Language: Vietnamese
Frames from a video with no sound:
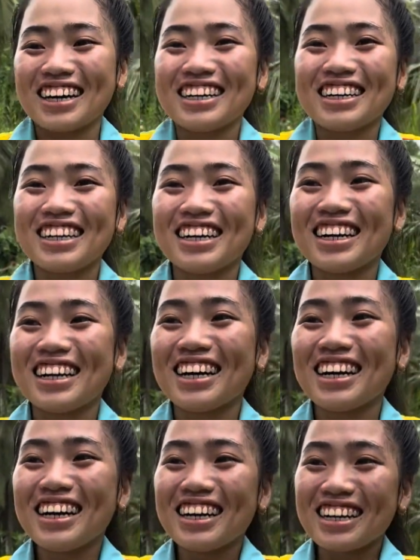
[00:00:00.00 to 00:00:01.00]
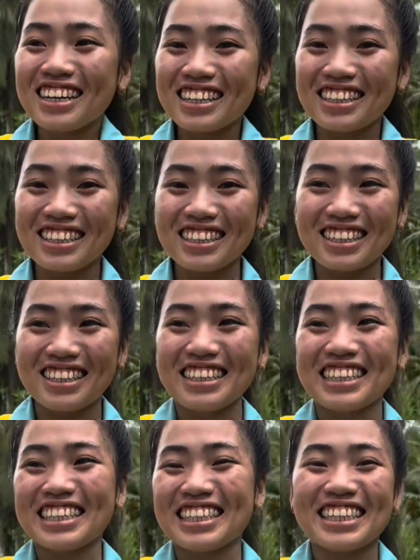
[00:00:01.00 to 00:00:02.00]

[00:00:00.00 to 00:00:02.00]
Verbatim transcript: bức cỏ rồi này à,